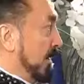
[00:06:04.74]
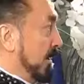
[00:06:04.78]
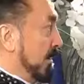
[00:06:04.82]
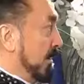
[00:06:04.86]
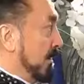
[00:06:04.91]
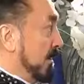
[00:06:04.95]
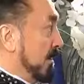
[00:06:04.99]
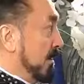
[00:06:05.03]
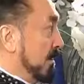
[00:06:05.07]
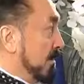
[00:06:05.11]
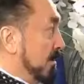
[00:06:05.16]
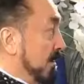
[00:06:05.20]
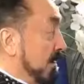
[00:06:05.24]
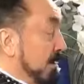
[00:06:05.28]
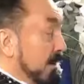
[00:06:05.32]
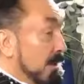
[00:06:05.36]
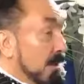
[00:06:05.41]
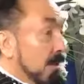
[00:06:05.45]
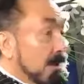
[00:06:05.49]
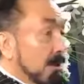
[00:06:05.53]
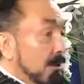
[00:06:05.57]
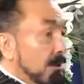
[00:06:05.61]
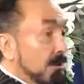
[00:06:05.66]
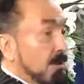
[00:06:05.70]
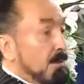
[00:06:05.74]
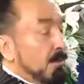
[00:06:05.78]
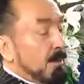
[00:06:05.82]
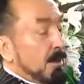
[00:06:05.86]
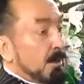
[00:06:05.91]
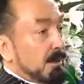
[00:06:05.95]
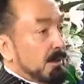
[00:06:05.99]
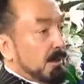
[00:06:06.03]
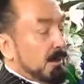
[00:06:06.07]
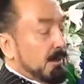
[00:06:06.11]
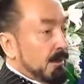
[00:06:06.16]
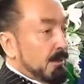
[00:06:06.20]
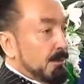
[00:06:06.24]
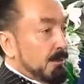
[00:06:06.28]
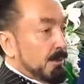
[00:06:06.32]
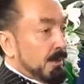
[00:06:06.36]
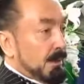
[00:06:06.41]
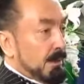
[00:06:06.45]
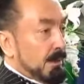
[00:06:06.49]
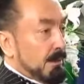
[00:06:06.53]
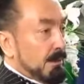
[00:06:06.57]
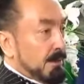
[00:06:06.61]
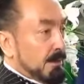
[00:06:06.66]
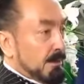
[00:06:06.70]
bırakırız ne PKK'lı
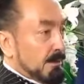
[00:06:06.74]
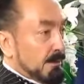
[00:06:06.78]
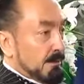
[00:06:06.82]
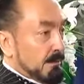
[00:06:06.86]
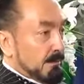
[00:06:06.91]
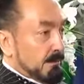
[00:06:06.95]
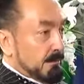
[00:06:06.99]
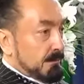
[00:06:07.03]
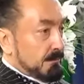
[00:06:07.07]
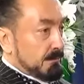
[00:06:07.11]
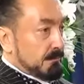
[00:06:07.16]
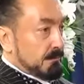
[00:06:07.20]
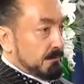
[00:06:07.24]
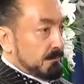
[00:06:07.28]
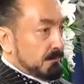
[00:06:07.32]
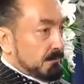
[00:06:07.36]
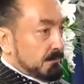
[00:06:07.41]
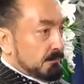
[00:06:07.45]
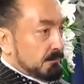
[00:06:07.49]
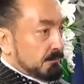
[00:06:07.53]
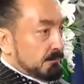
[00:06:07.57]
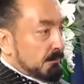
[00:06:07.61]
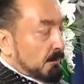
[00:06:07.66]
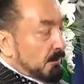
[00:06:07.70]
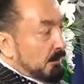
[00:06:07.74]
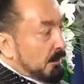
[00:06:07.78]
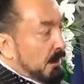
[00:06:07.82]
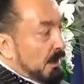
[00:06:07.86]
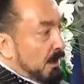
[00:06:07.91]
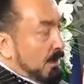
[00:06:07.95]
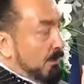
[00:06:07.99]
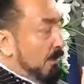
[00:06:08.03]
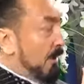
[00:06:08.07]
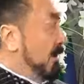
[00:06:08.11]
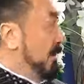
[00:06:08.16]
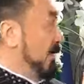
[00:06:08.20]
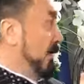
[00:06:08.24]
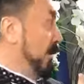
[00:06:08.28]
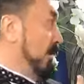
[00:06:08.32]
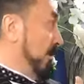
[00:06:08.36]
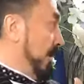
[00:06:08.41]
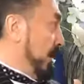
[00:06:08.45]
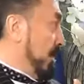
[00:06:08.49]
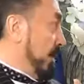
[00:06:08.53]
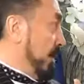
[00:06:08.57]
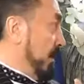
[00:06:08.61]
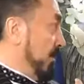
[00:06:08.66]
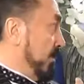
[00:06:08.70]
bırakırız. Denemek
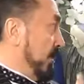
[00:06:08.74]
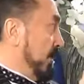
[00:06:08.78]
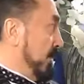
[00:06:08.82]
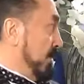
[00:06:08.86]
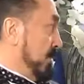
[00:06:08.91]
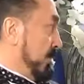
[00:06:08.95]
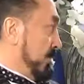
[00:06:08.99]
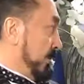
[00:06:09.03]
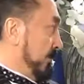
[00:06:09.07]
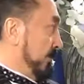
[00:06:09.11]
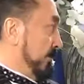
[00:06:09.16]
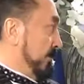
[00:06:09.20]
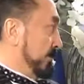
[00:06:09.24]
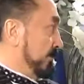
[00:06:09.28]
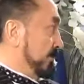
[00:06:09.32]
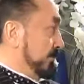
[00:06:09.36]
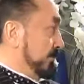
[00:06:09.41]
isteyen deneyebilir.